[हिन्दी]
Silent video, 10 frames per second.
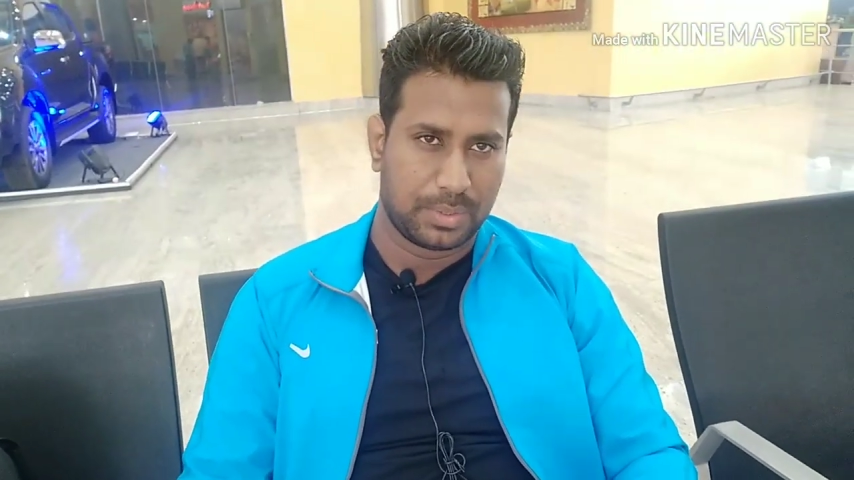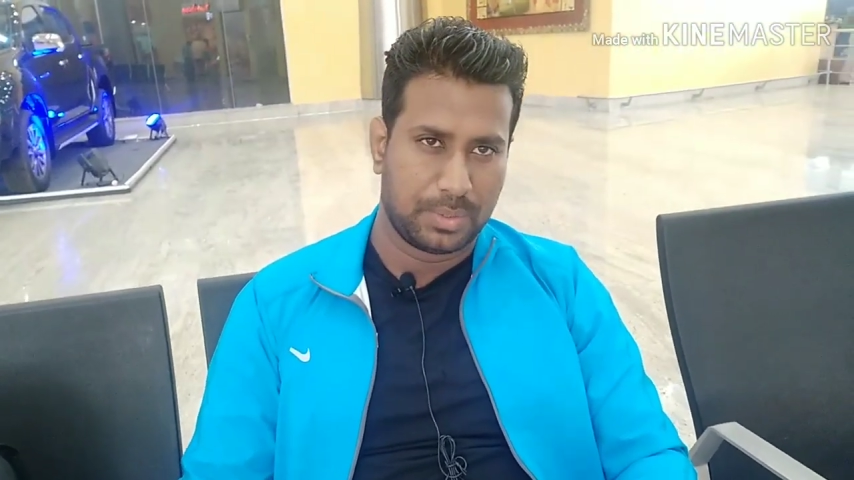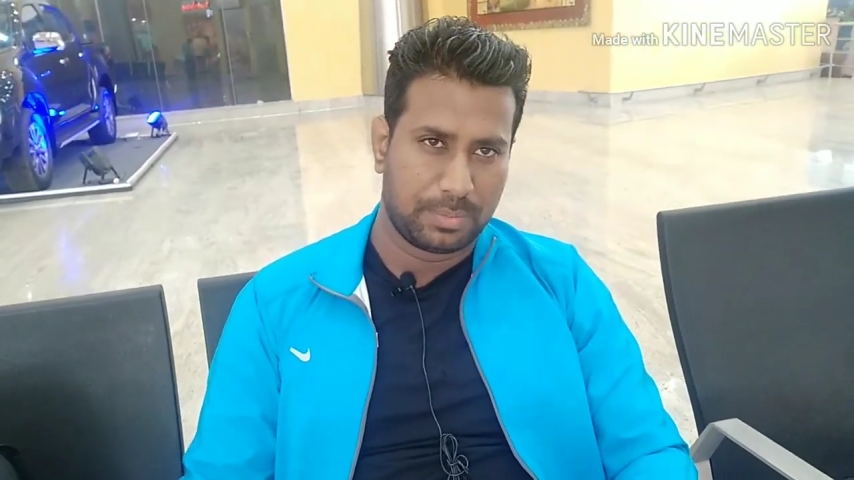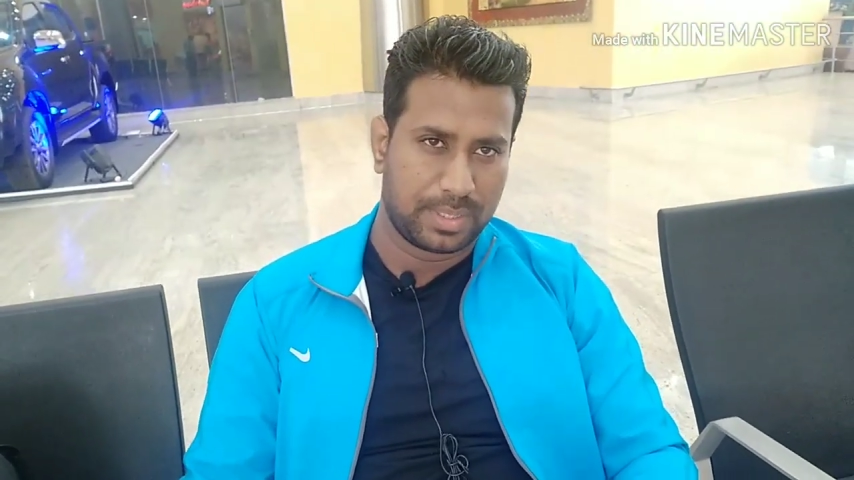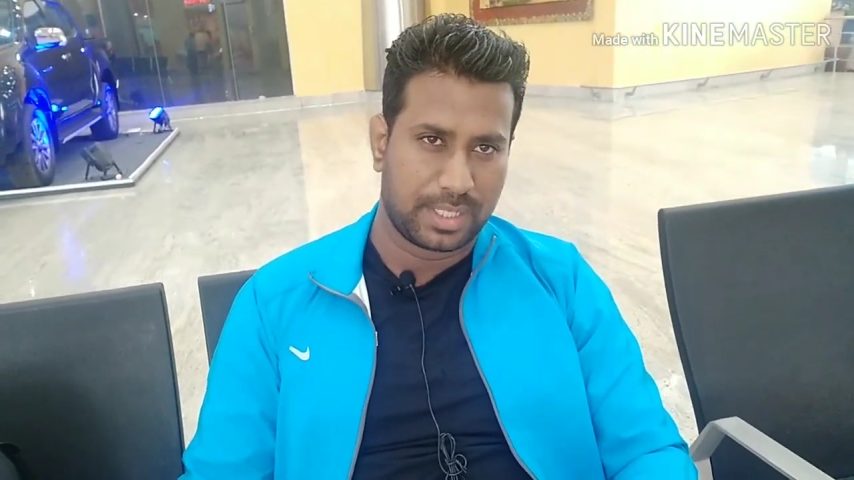जो
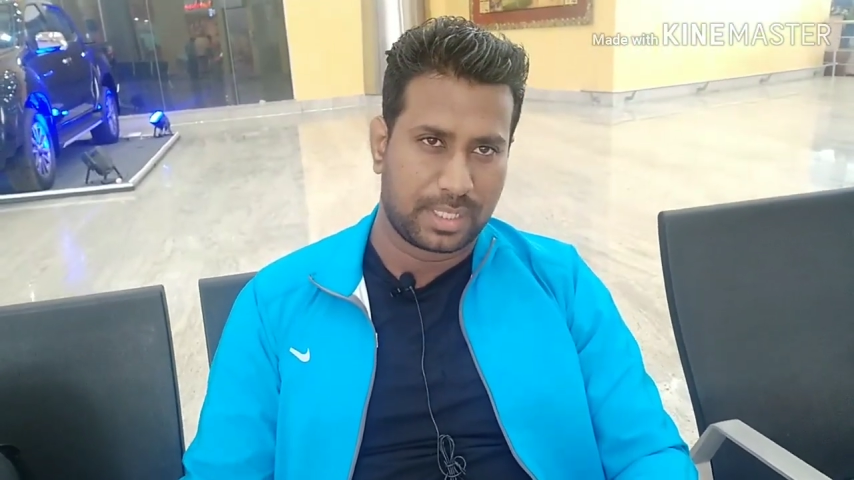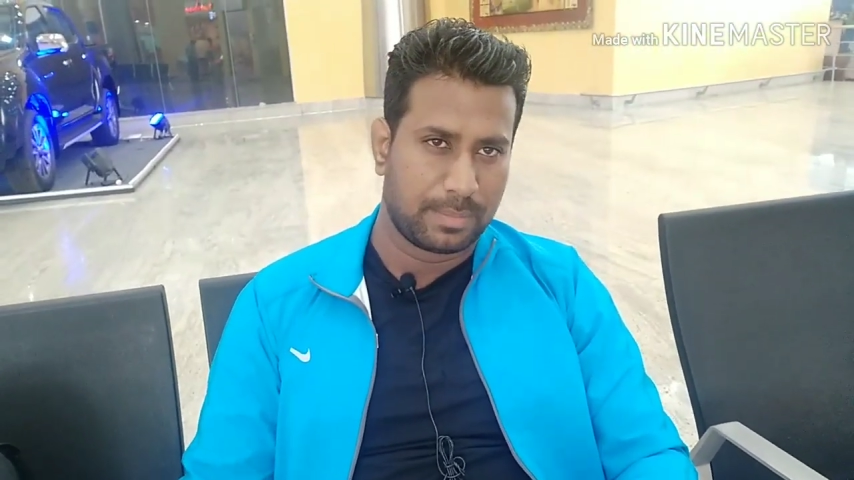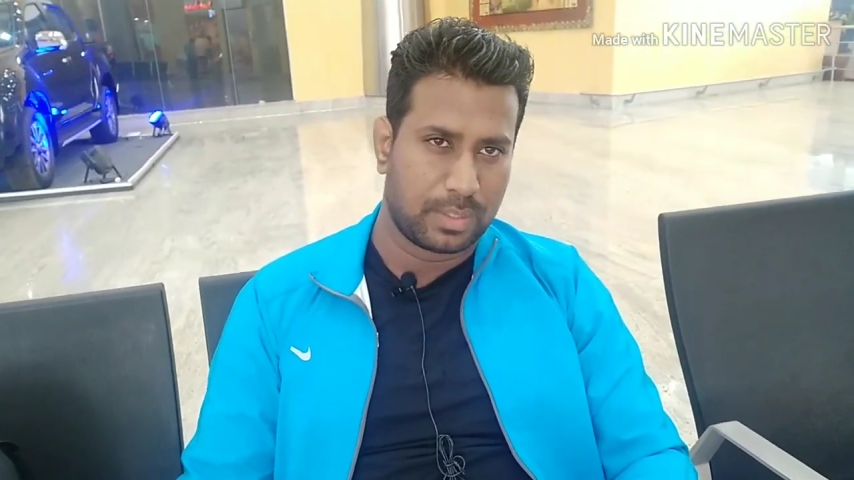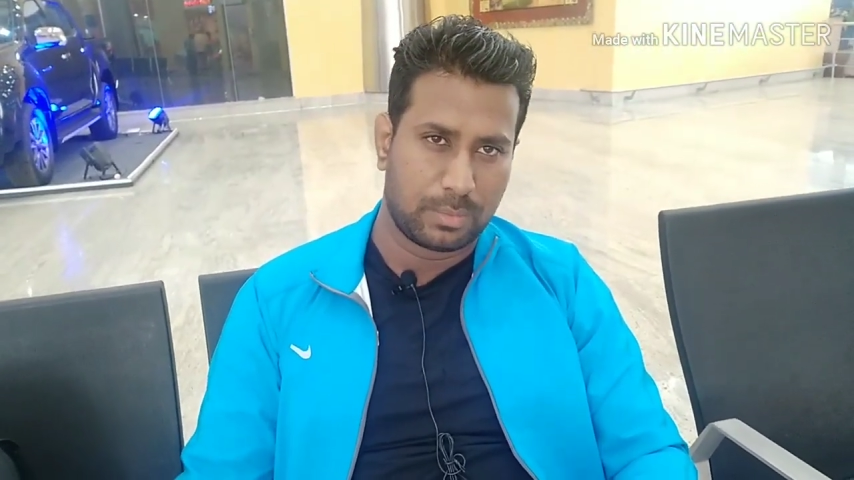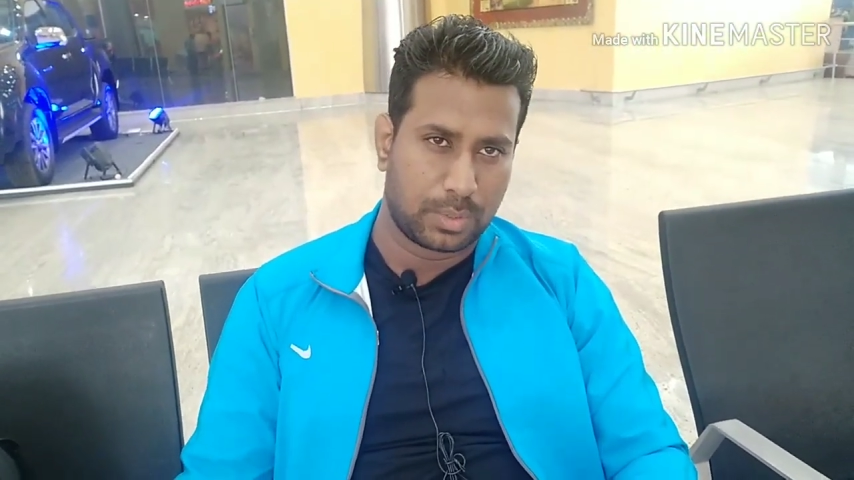हमने देखे
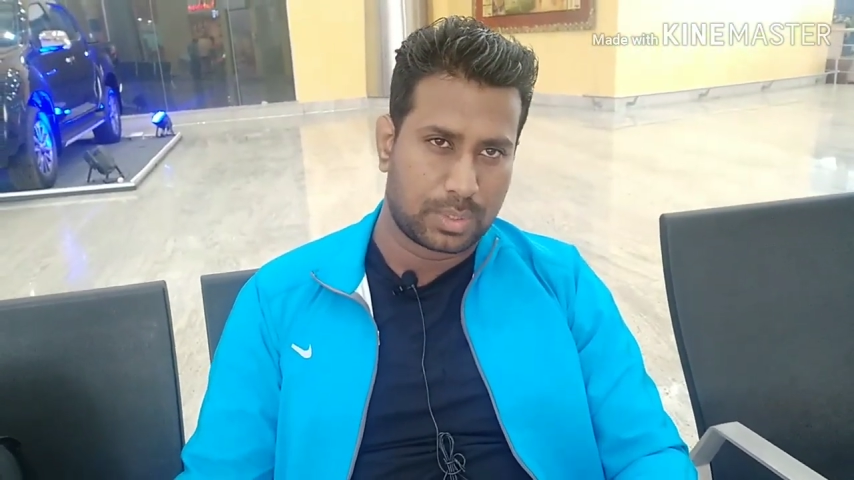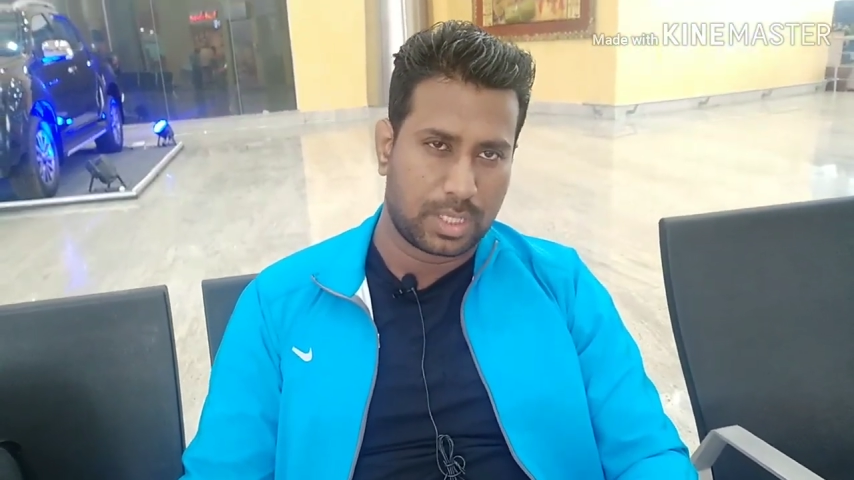मेनू बहुत